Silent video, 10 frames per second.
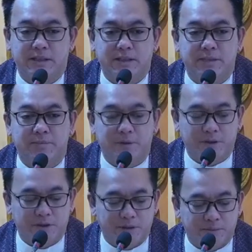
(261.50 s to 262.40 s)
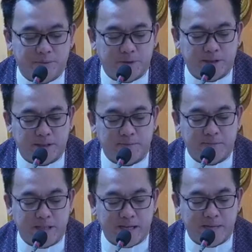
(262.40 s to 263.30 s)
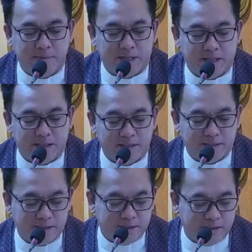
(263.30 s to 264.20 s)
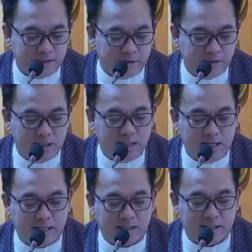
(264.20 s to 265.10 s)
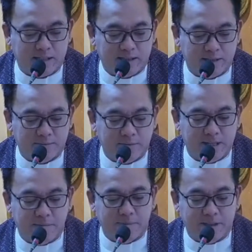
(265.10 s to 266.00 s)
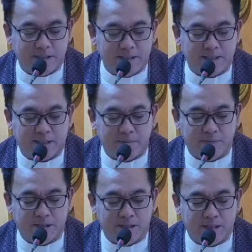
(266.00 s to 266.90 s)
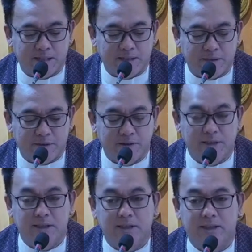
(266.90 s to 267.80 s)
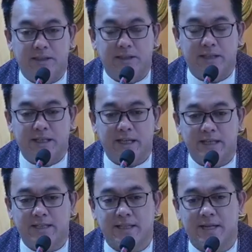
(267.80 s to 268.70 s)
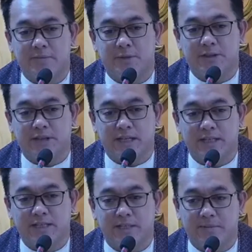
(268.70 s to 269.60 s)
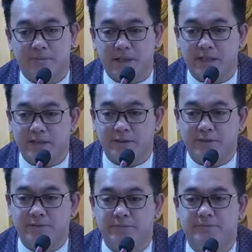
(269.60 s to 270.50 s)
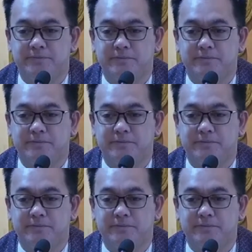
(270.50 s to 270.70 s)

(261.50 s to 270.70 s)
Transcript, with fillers: Hindi po porkit mayaman itong lalaking binabanggit sa Ebanghelyo, kaya siya napunta sa impyerno.